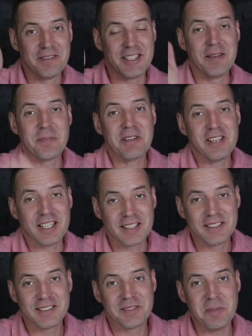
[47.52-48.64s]
Всем привет!
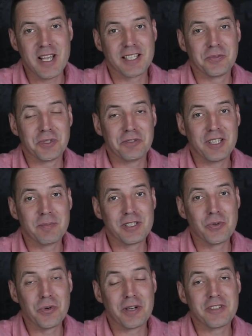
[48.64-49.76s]
Меня зовут Иван
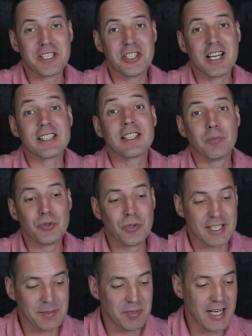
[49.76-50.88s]
Безруков, и сейчас я буду
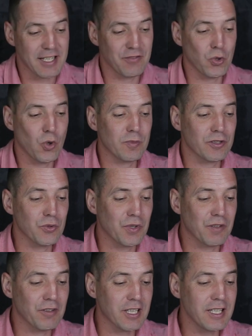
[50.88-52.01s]
разбирать двухкомнатную
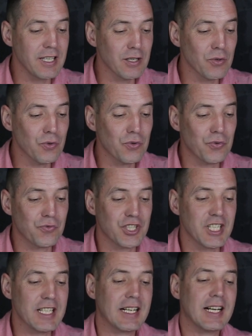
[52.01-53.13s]
квартиру в
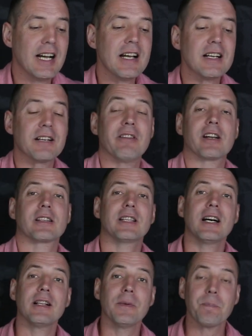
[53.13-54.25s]
ЖК
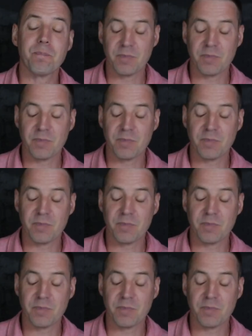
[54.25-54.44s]
«Квартал